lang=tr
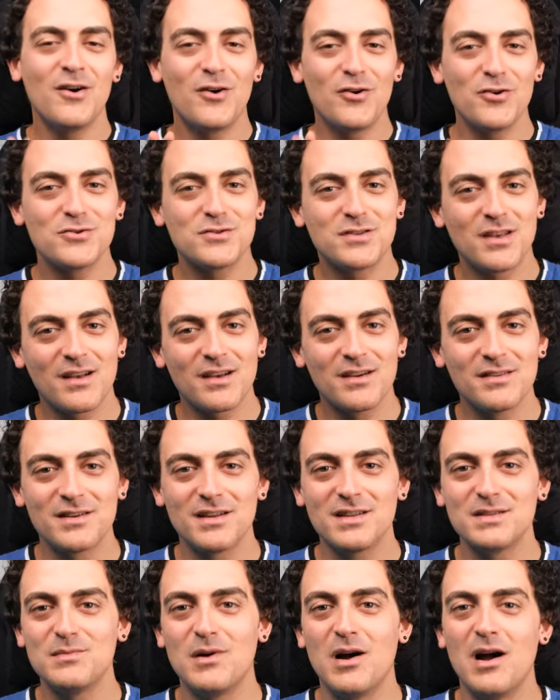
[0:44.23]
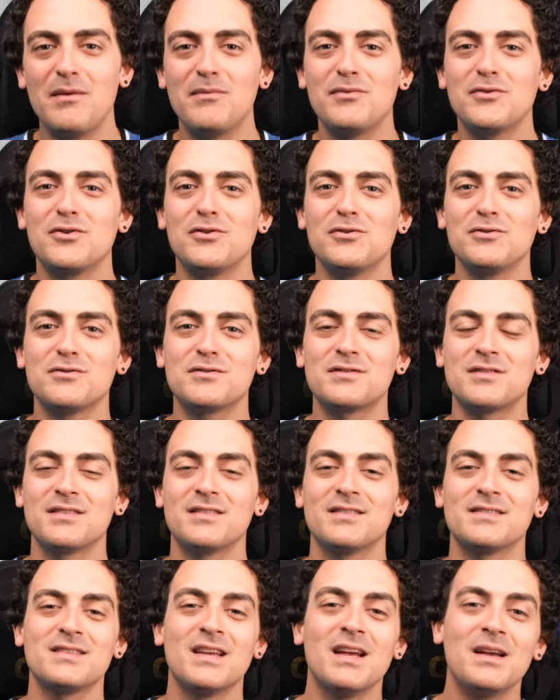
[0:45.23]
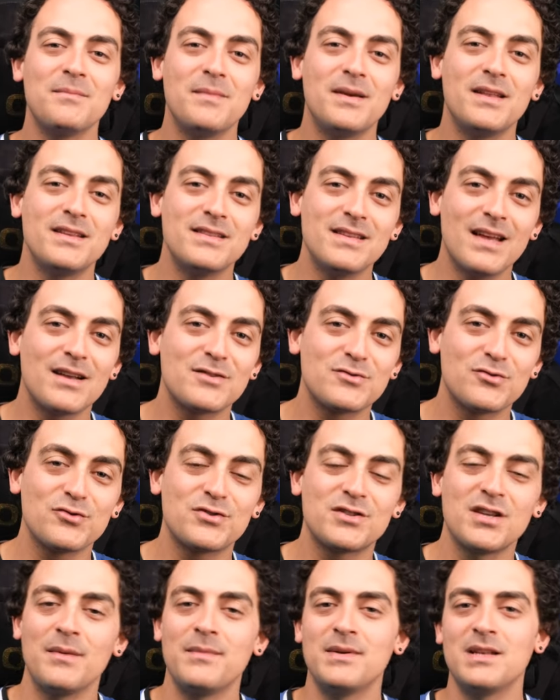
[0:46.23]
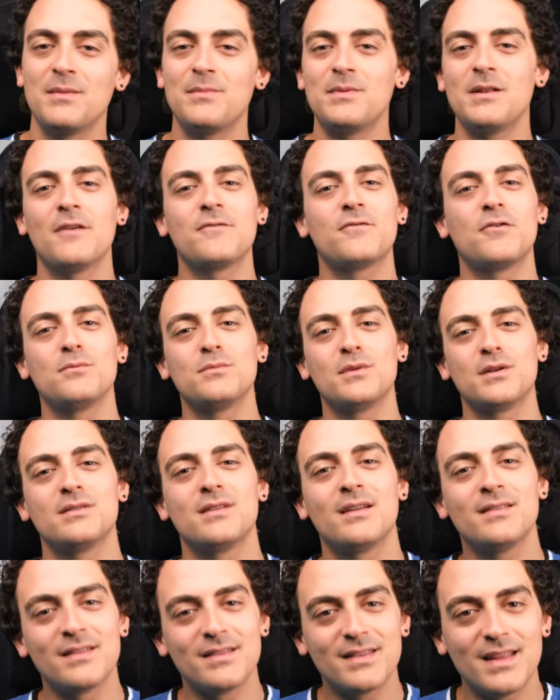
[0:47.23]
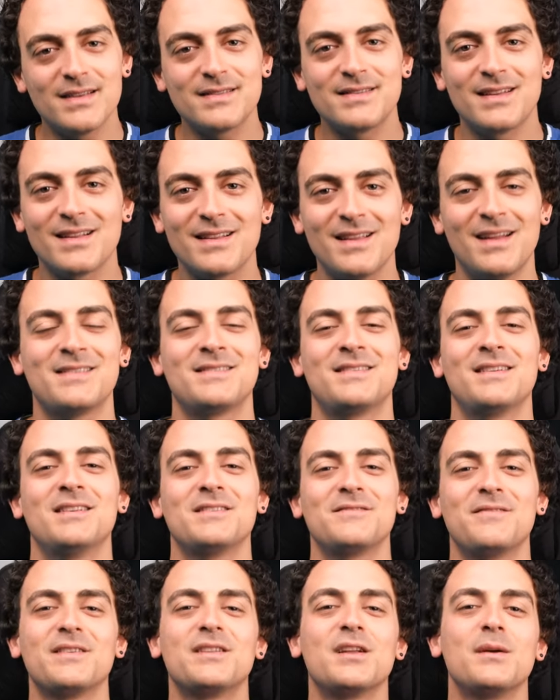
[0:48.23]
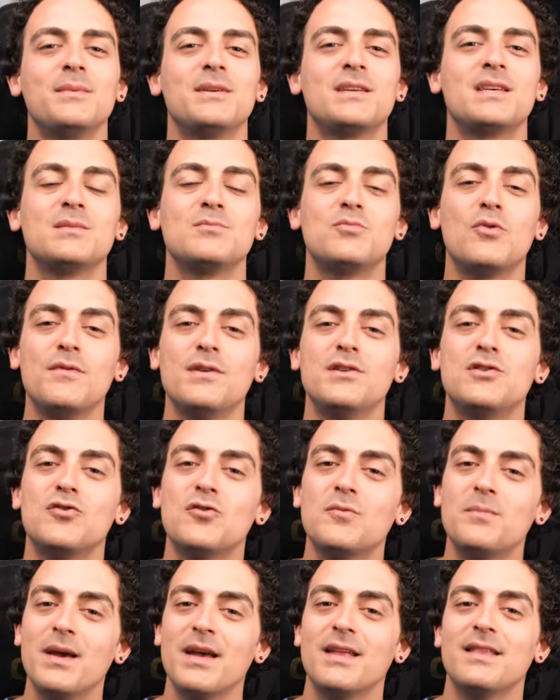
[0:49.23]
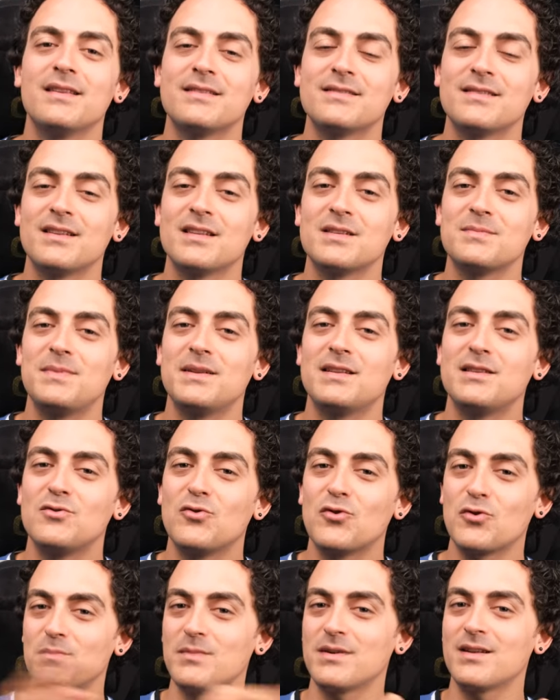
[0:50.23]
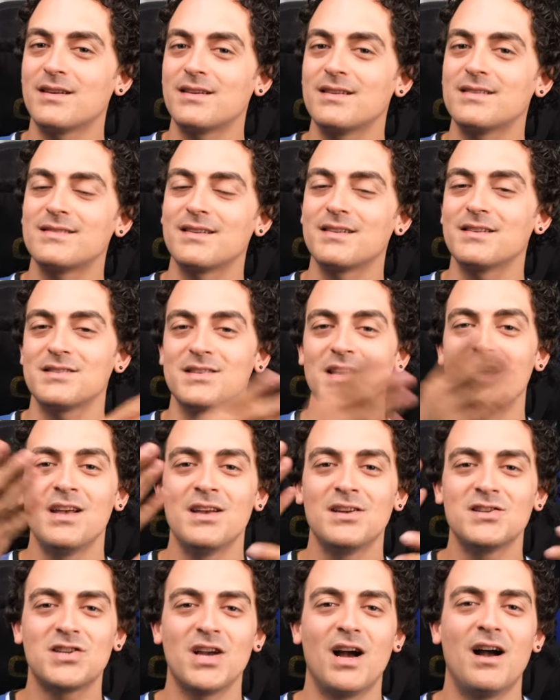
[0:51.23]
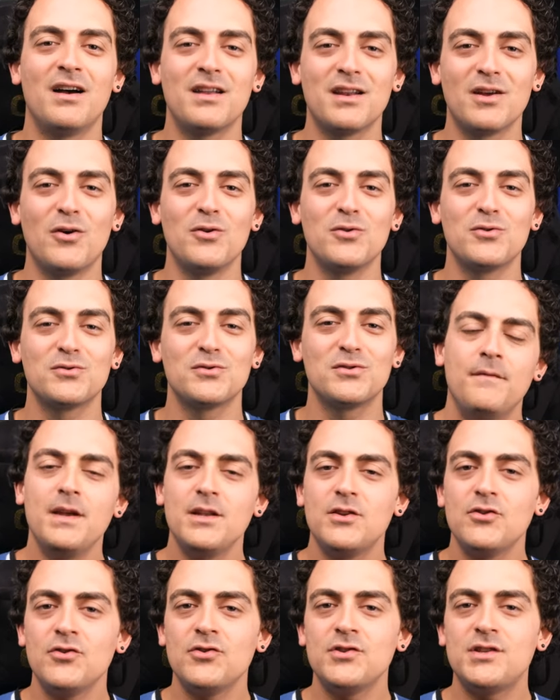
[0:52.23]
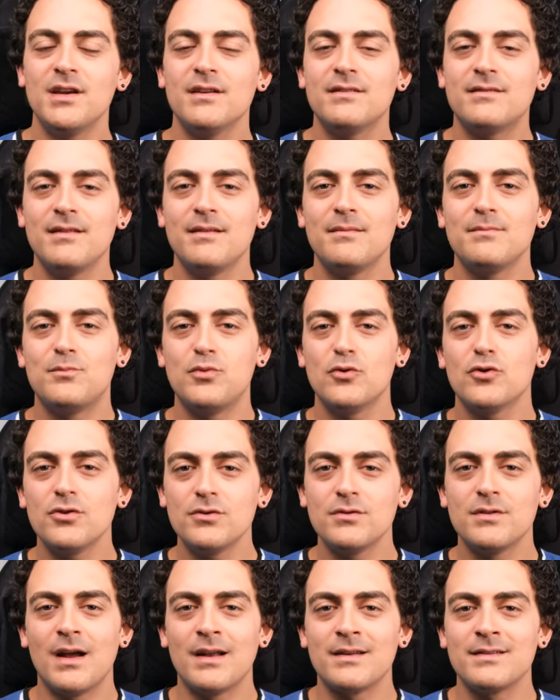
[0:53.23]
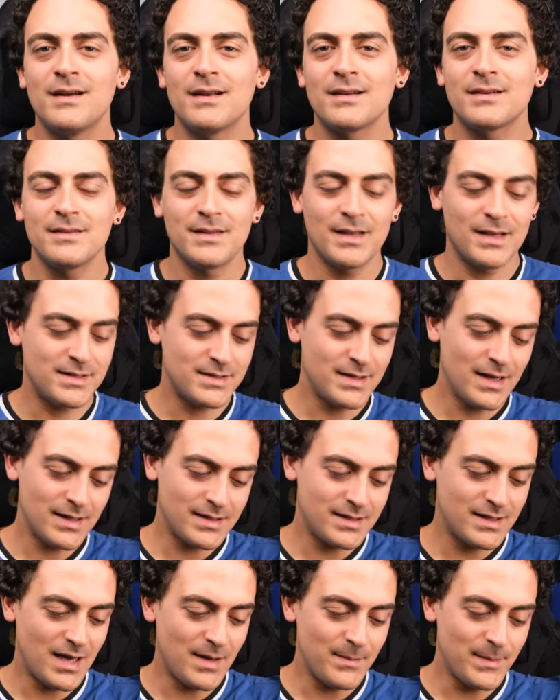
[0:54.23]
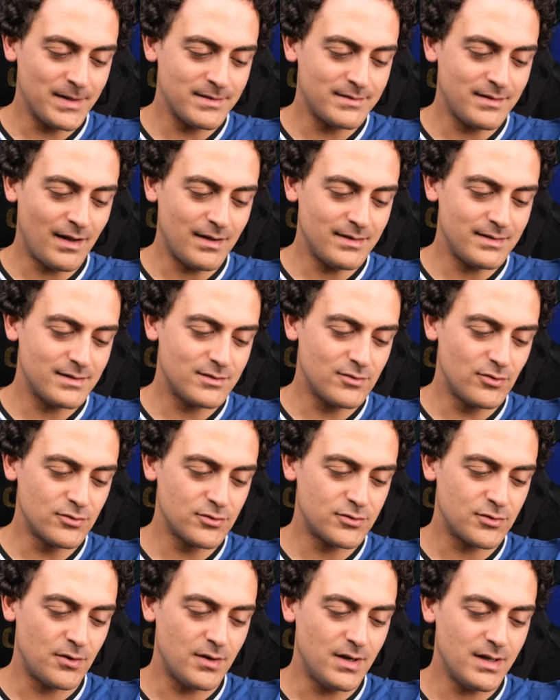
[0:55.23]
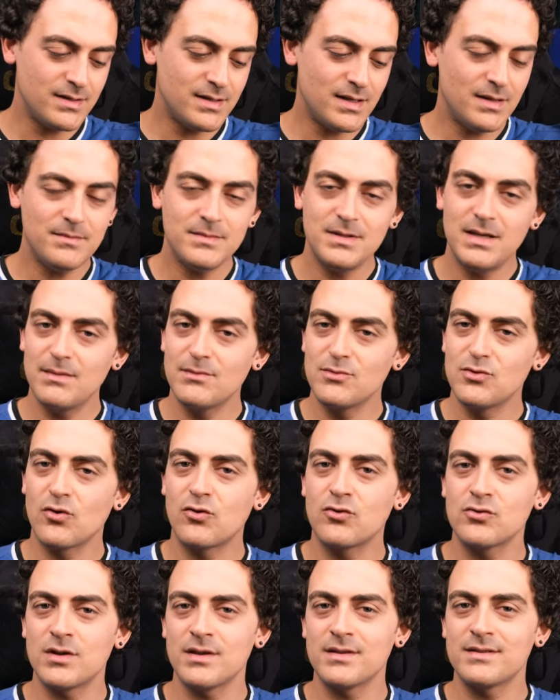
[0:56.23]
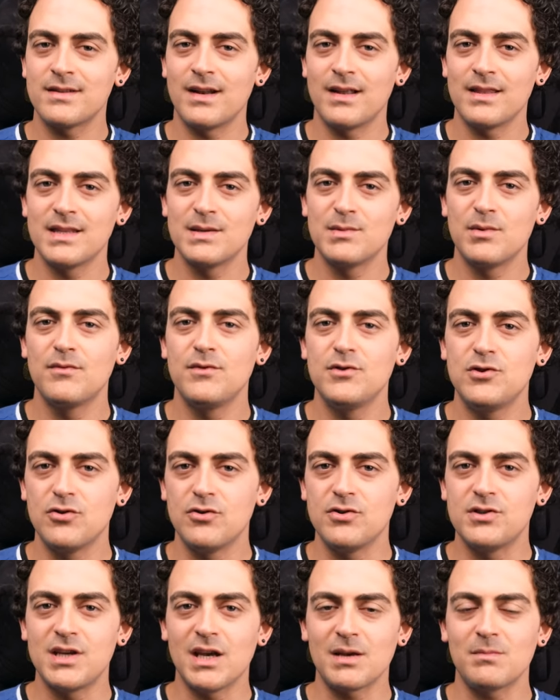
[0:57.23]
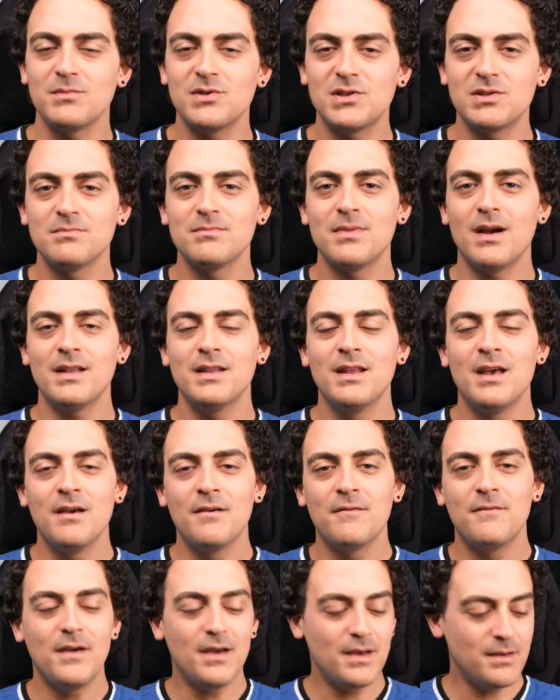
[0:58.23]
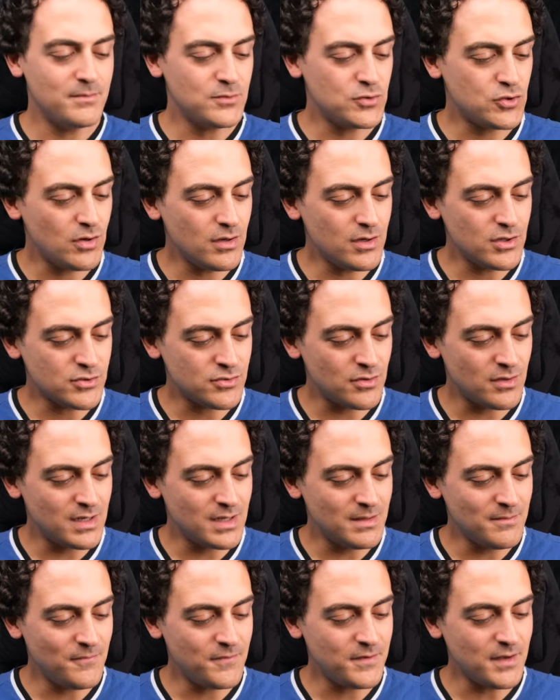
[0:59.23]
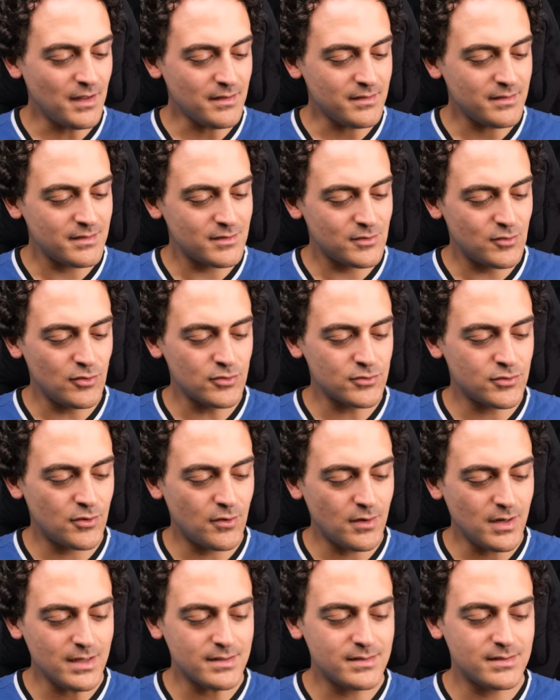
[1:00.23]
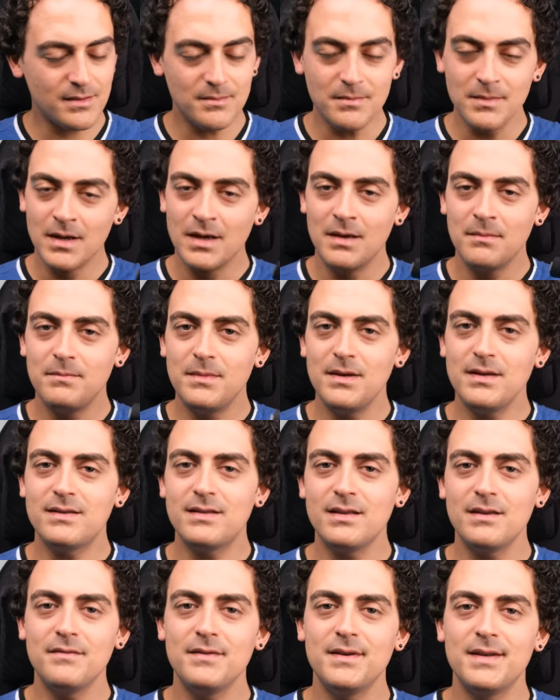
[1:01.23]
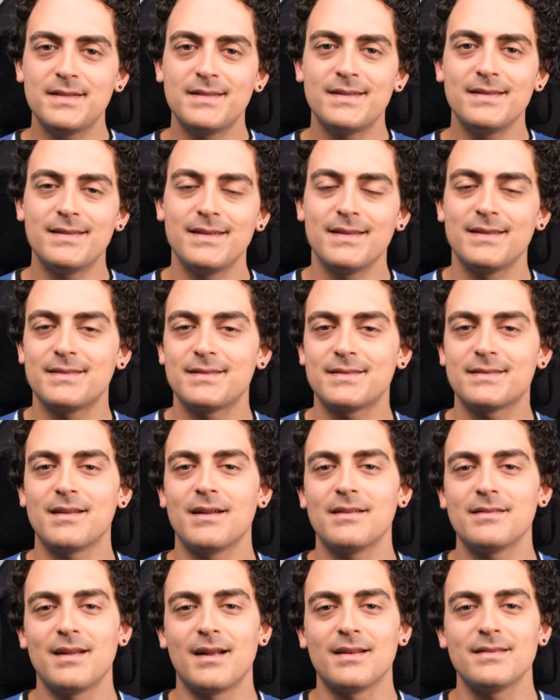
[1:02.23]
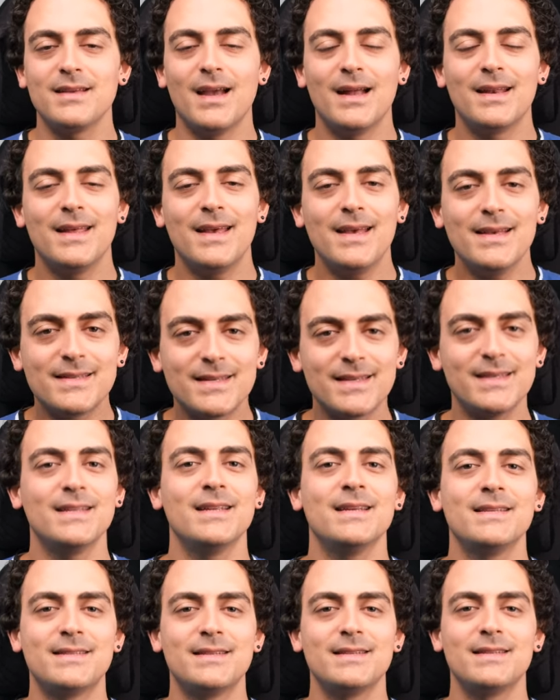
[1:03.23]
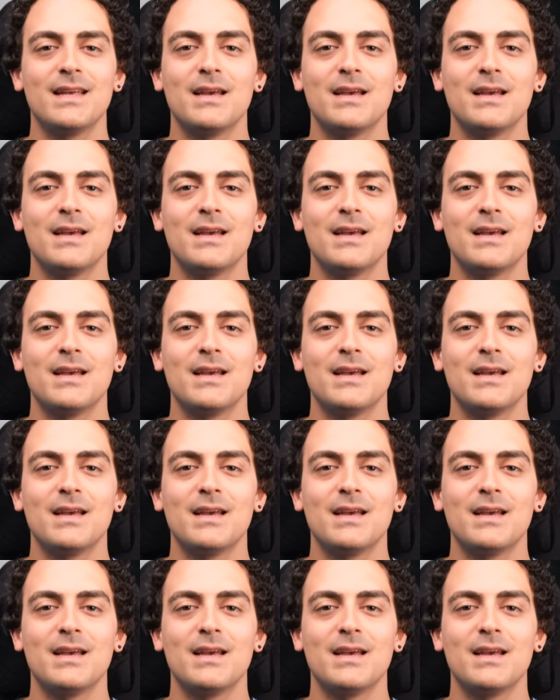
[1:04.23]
O yüzden kanalıma abone olursanız, beni diğer sosyal medya platformlarından da desteklerseniz ve tabii ki bu videoyu beğenirseniz bir de yorum bırakırsanız şahane olur. Videoyu çektiğim bugünlerde arkadaşlar ki hemen tarihi kontrol edeyim. 29 Haziran'da bu videoyu çekmişim ben ve şöyle söyleyeyim fiyatları kontrol ettim. MeTV City'nin Örneğin standart yani eski nesil